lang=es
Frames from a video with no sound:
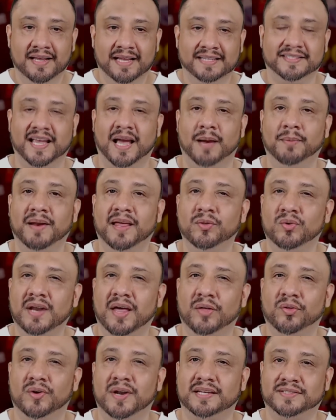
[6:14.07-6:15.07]
Se habla de
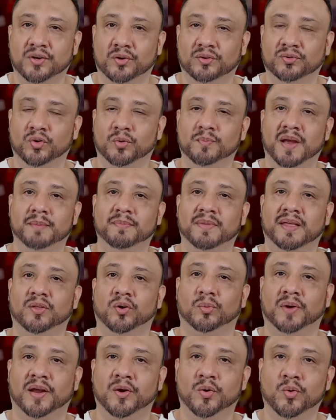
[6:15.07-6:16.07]
una donación de un
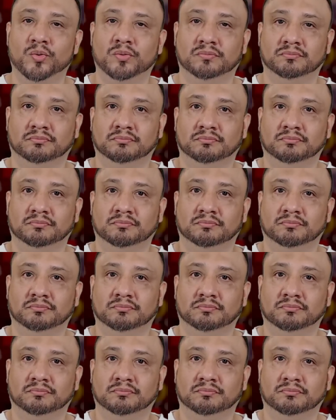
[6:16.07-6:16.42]
BMW.